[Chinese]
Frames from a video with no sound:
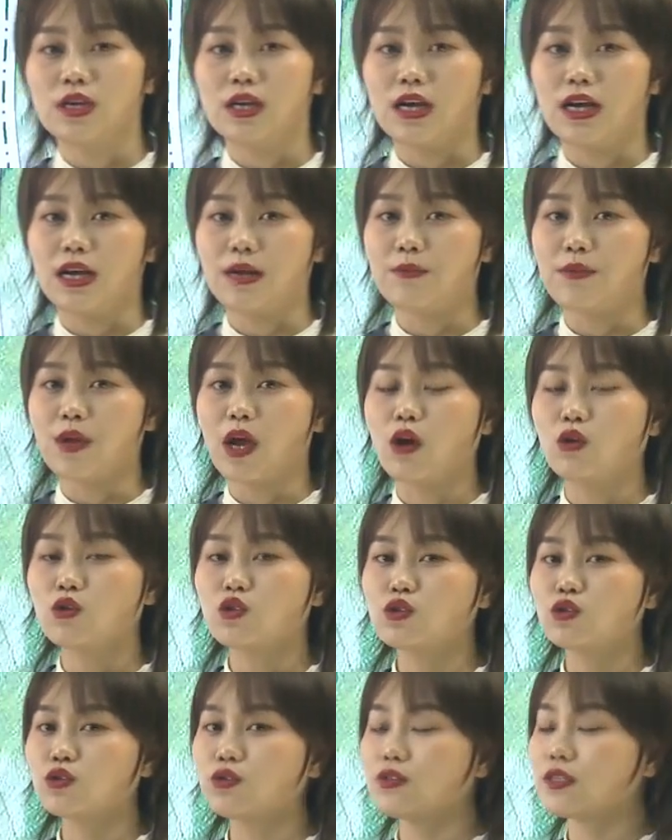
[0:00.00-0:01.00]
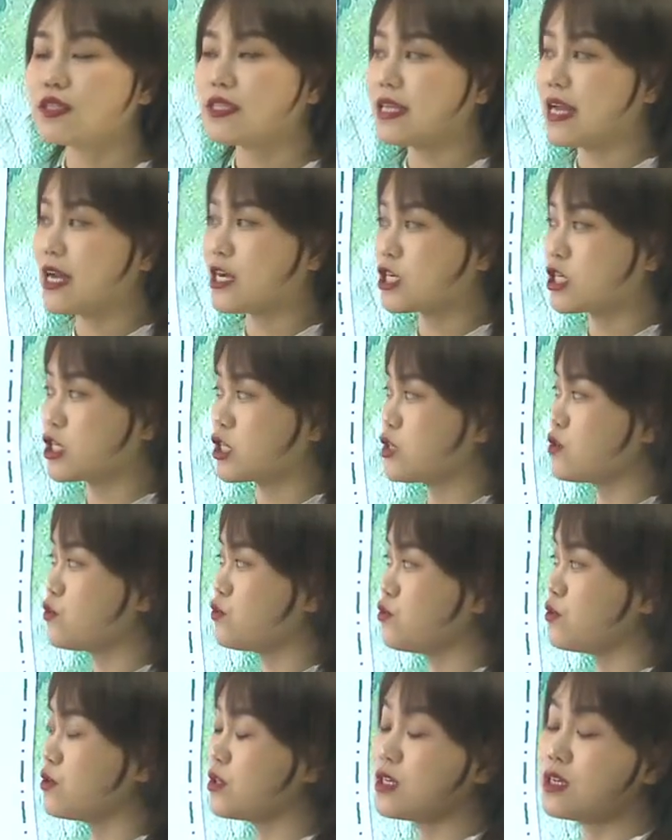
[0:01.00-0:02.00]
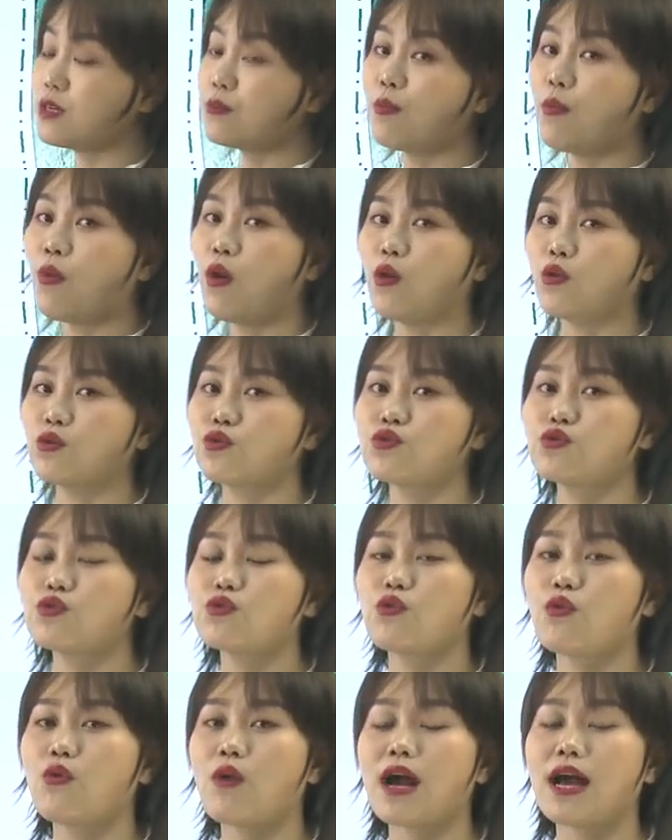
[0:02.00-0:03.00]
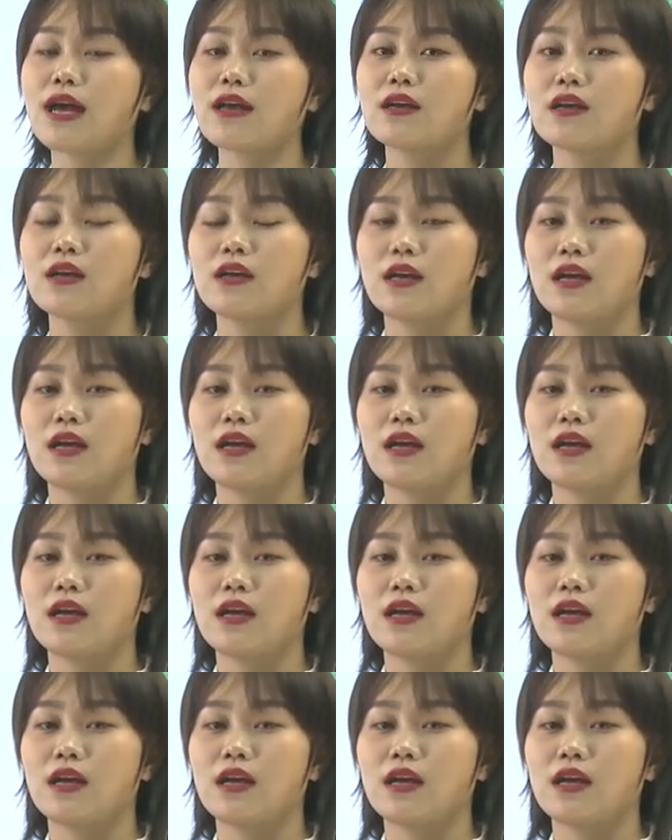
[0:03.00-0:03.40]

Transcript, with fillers: 呃描述一下诗句里某句话